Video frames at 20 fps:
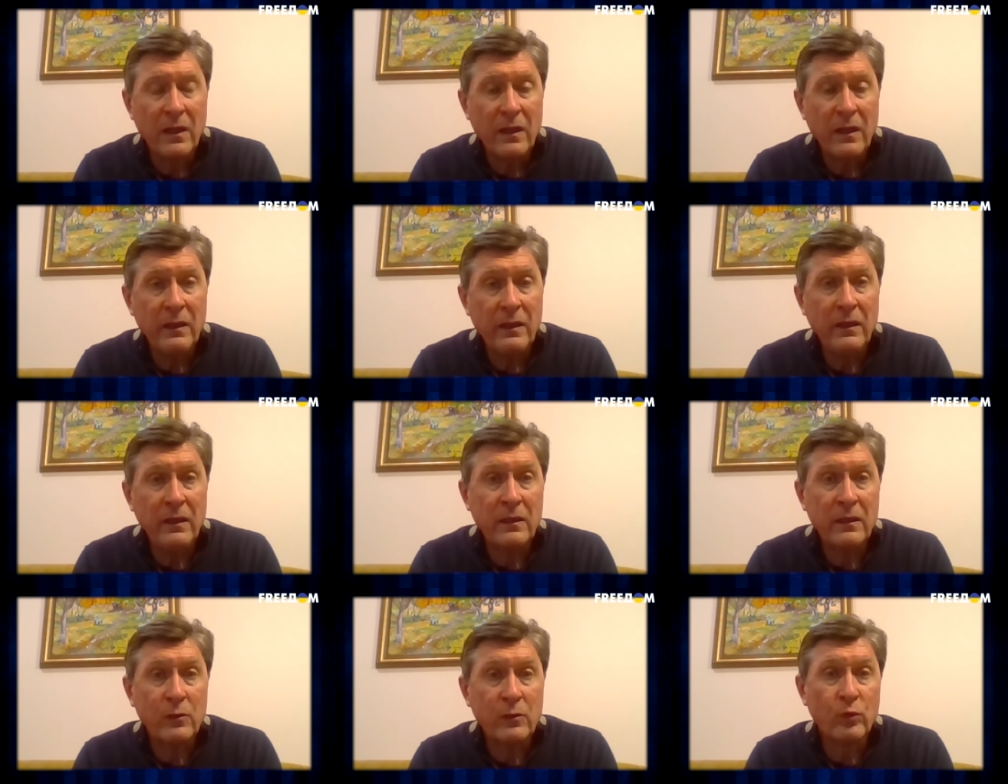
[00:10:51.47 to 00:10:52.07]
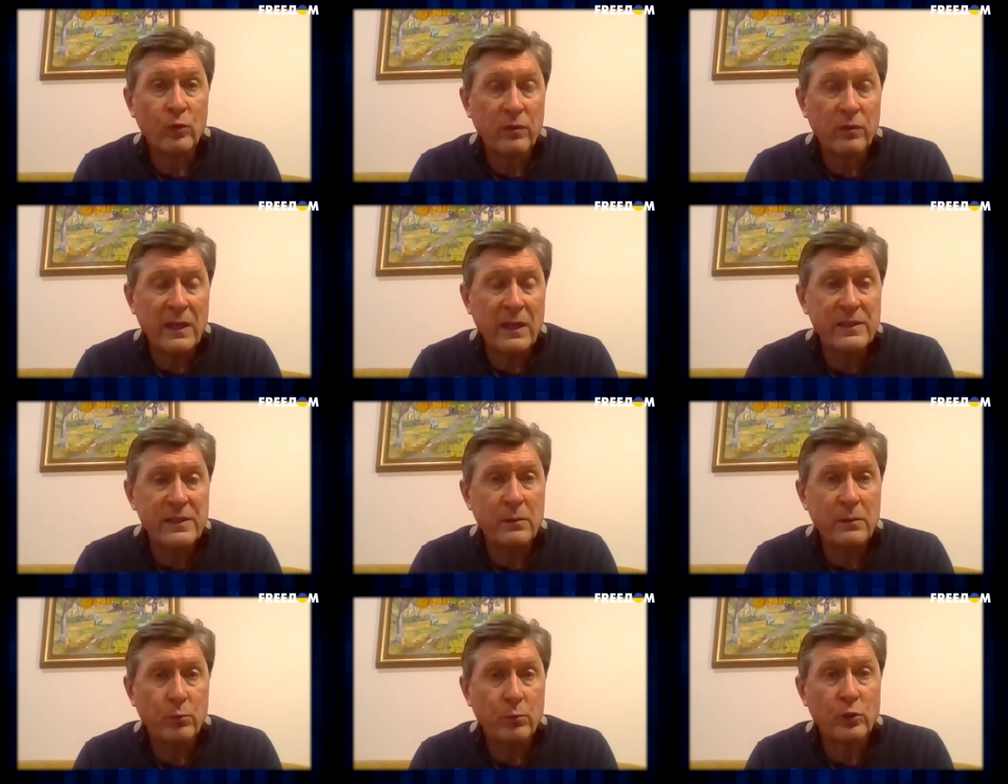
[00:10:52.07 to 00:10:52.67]
и у
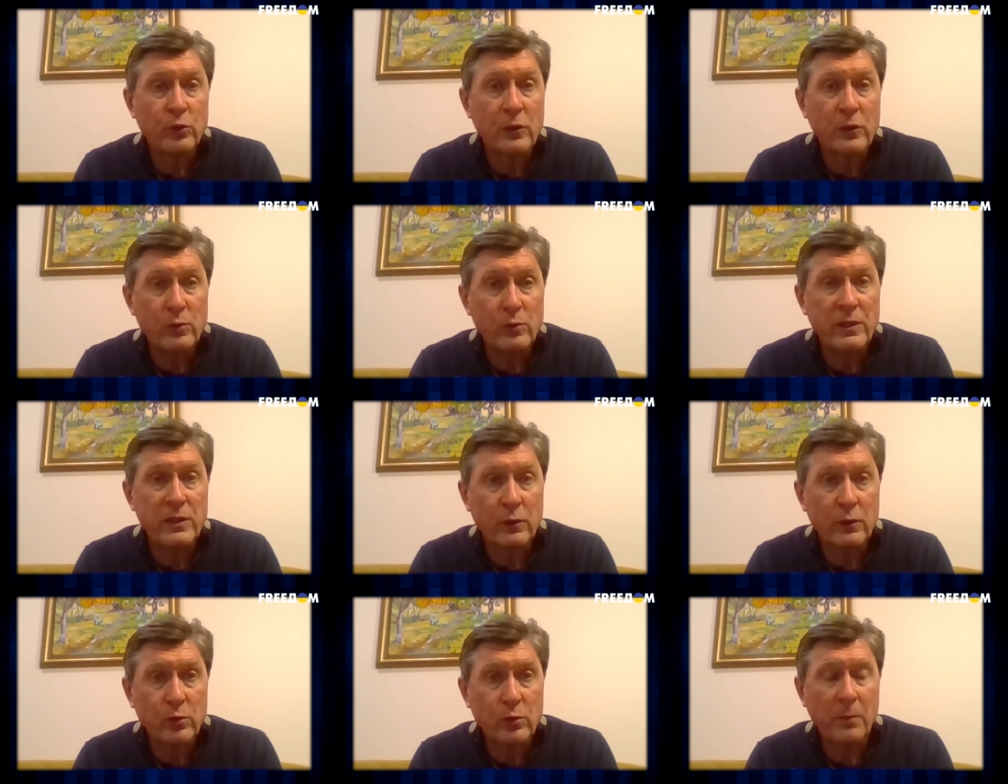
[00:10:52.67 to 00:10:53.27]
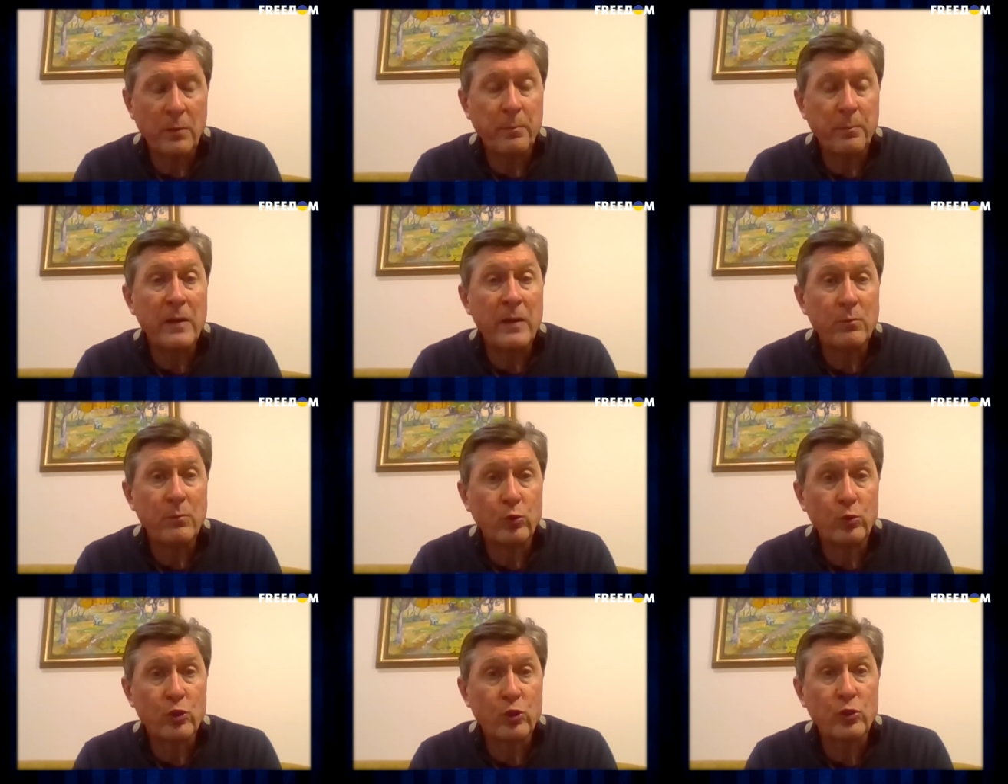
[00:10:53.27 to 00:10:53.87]
власти будут люди, которые
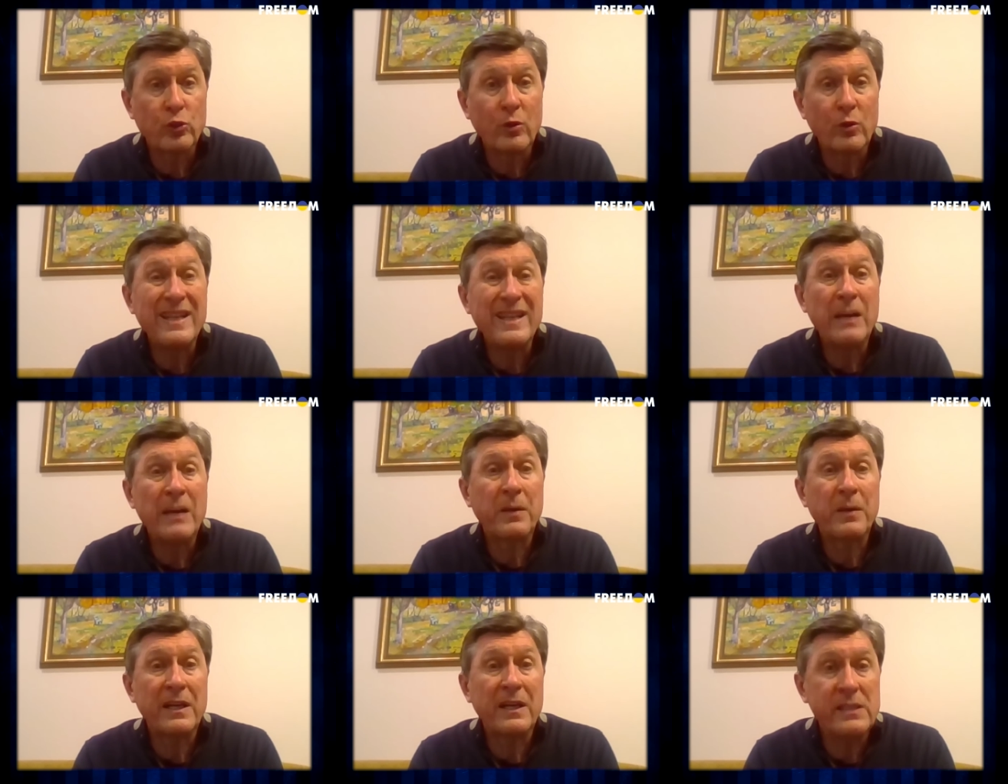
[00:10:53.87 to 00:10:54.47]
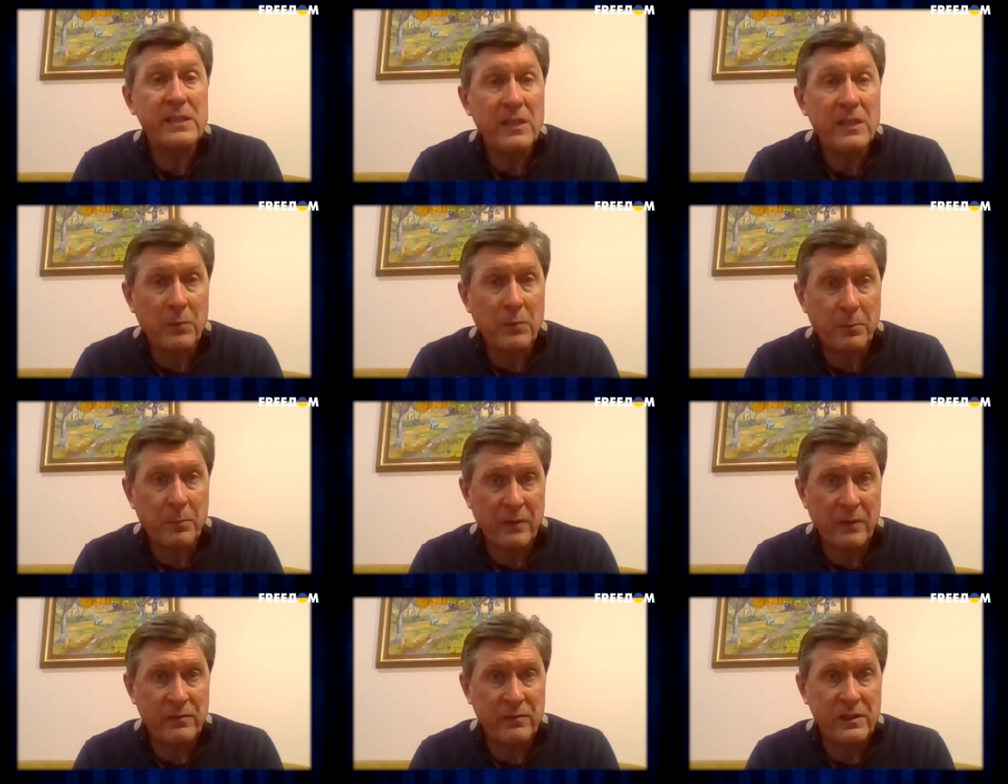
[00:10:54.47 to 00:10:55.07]
поймут, что необходимо
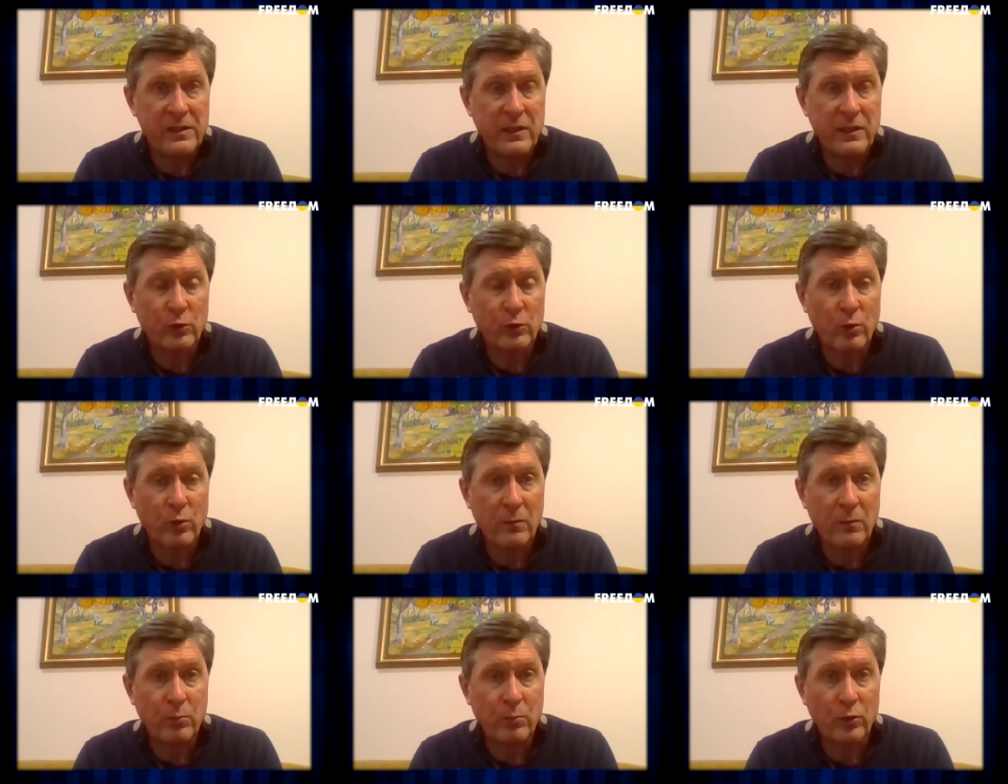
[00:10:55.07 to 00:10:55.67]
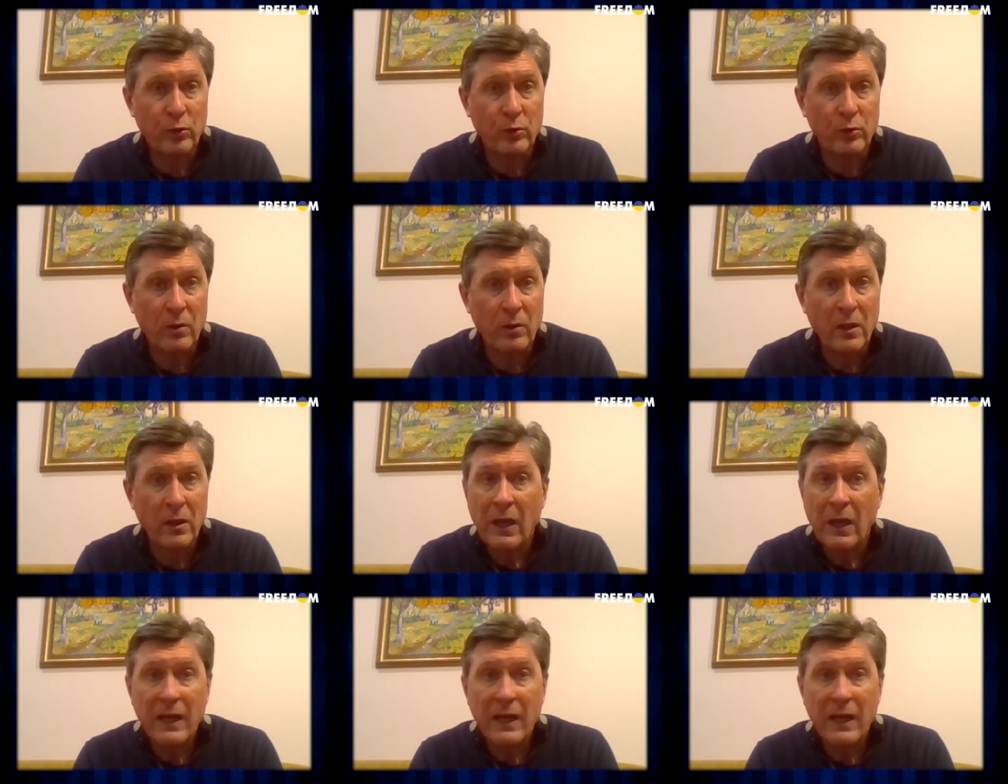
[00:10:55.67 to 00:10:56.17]
провести эту работу.